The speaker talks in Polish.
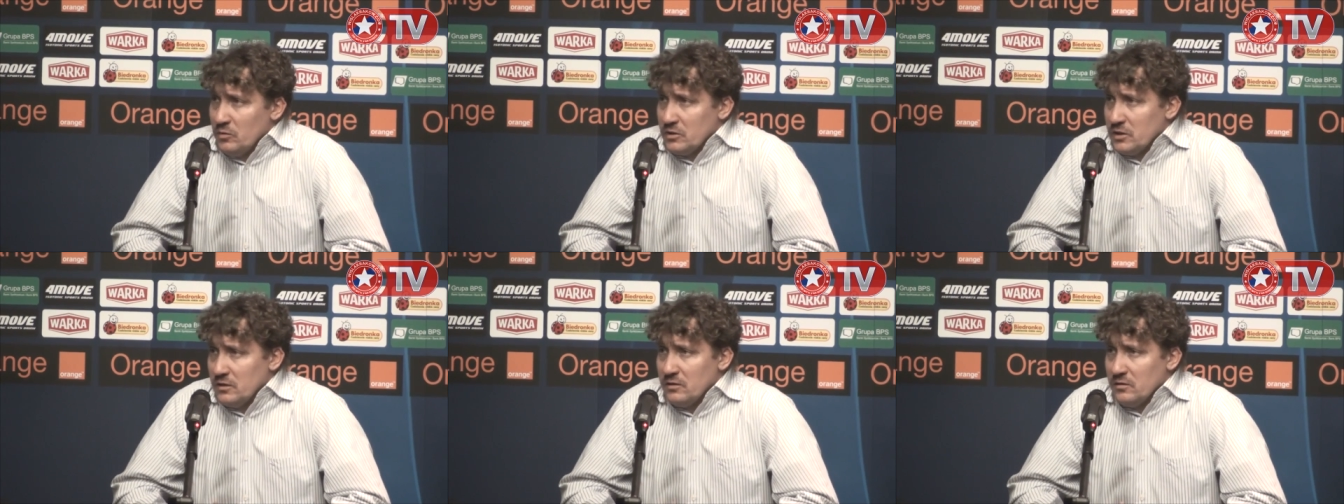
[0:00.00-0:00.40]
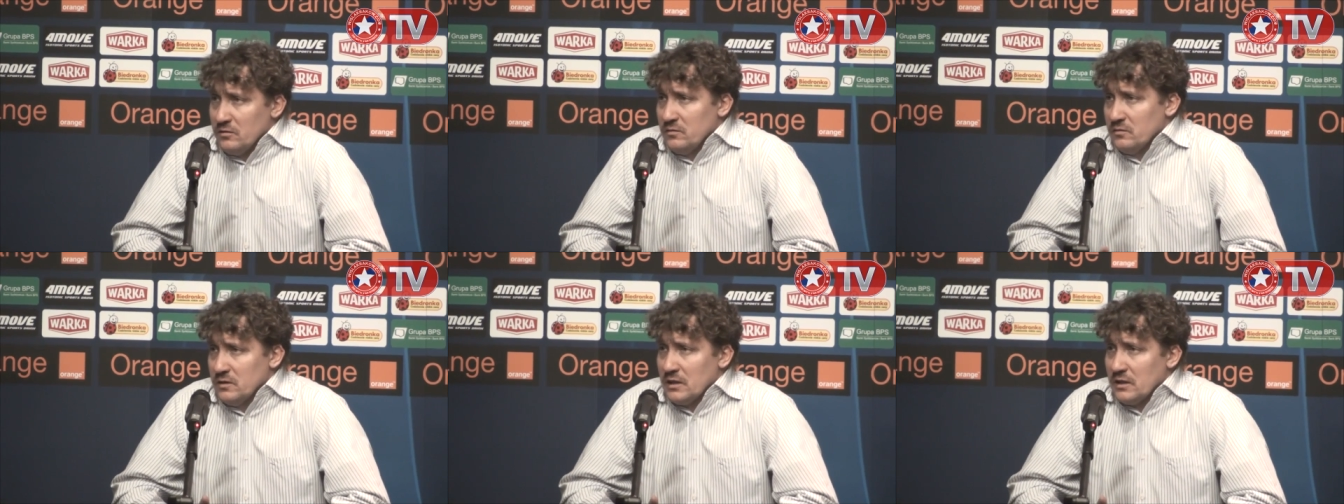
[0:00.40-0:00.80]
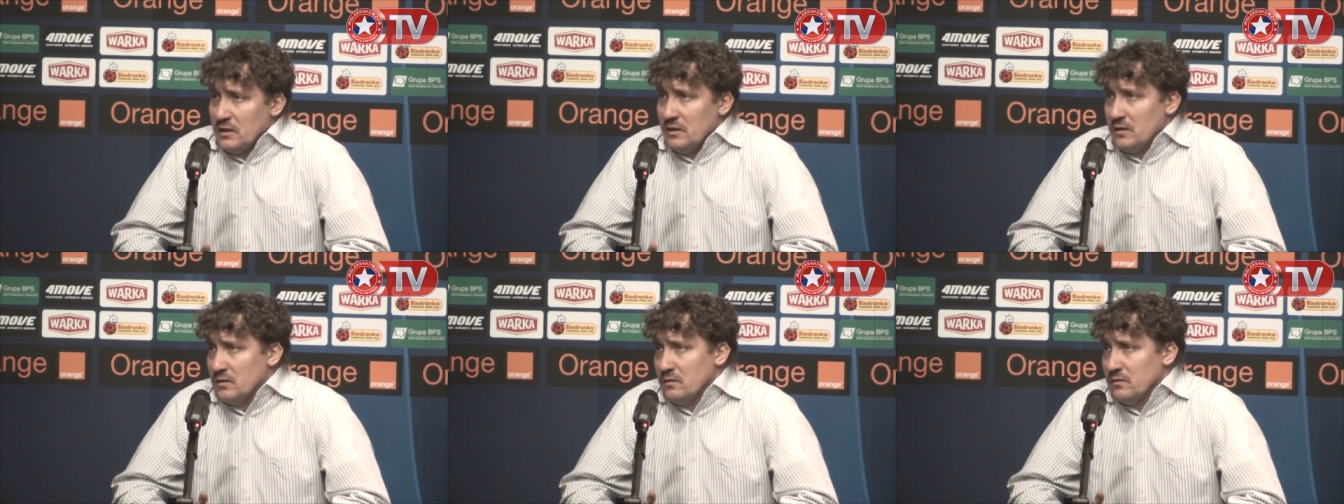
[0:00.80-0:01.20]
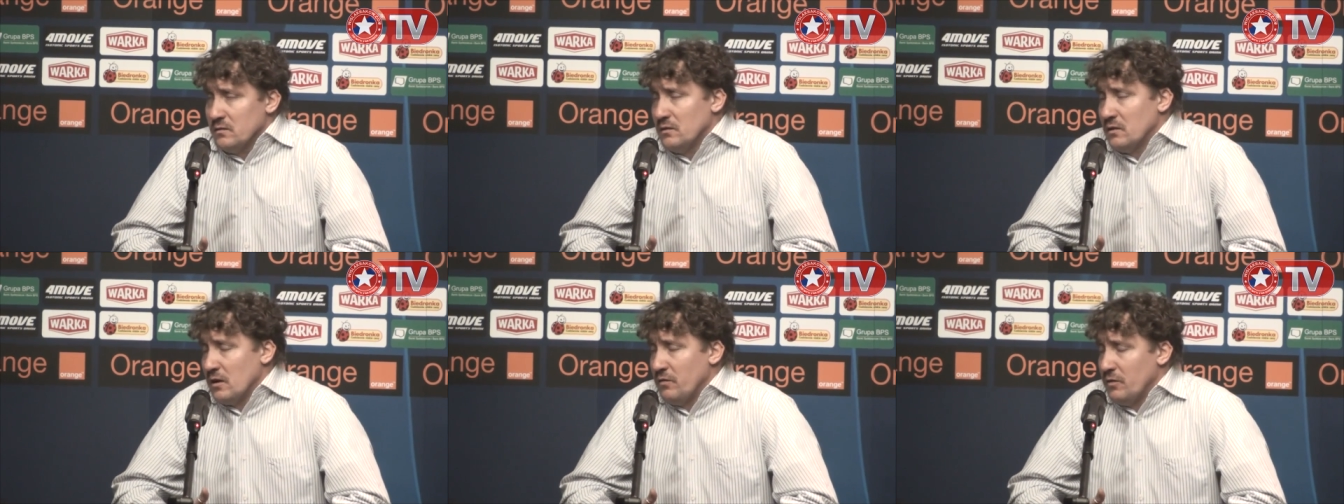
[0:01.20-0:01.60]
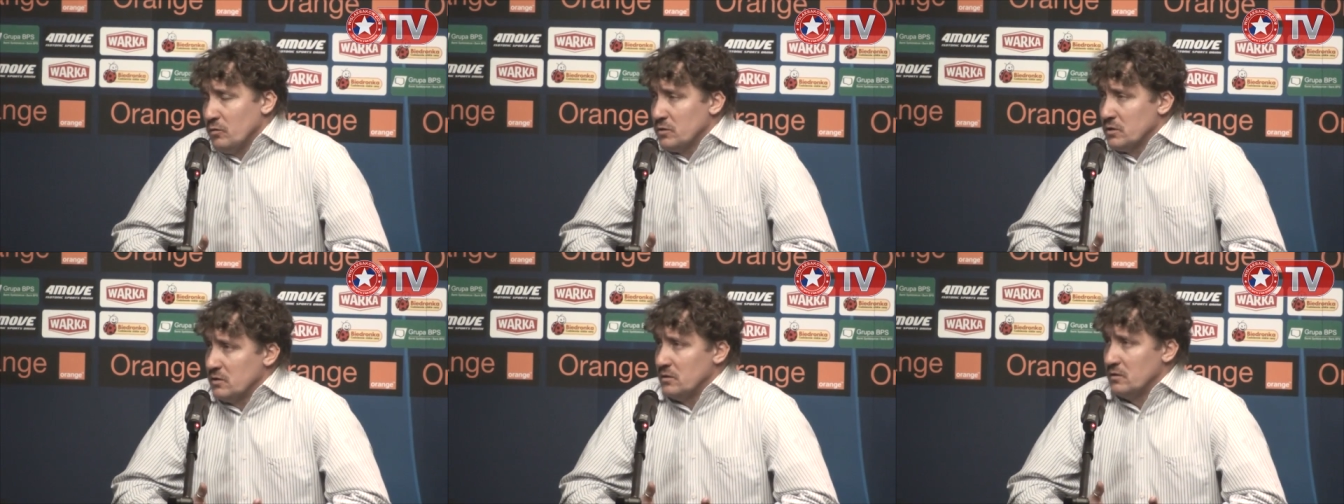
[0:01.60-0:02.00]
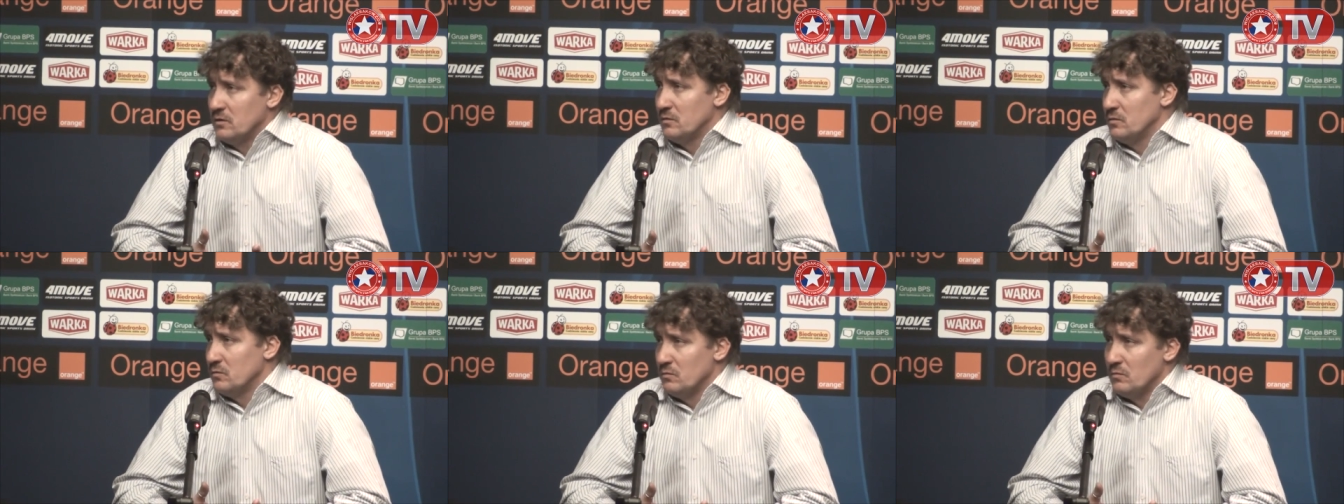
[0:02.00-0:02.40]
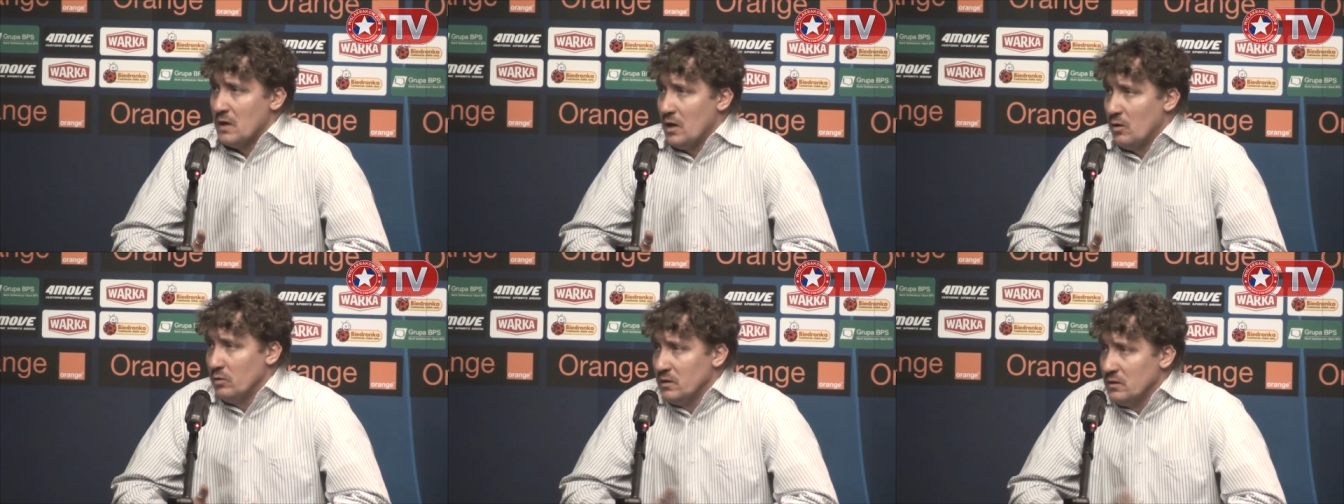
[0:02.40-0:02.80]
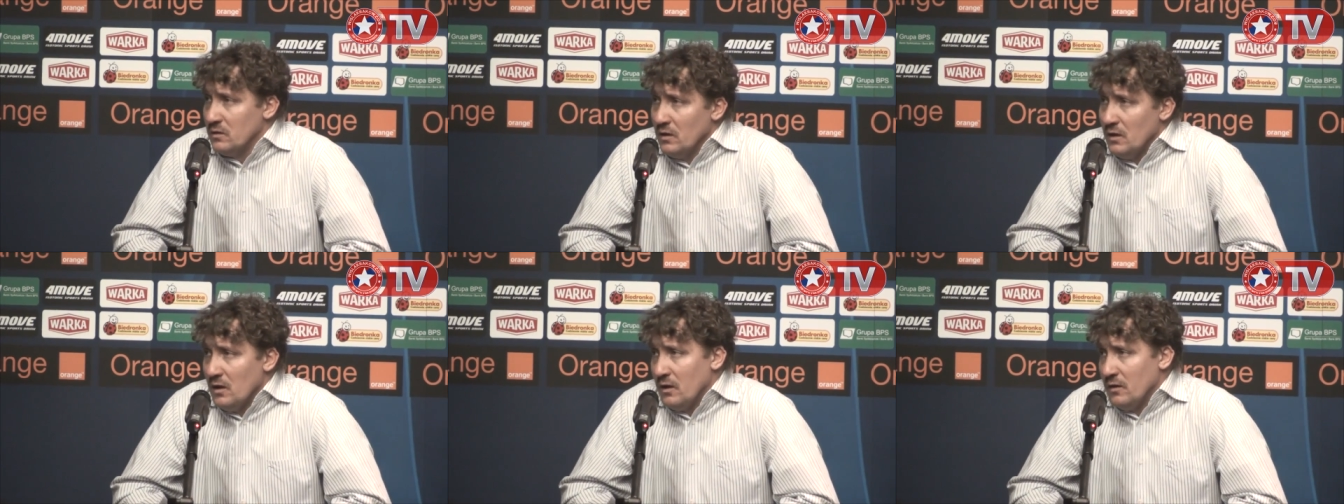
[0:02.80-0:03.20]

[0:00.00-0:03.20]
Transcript: bo czy to zagra Rafał, czy Mały.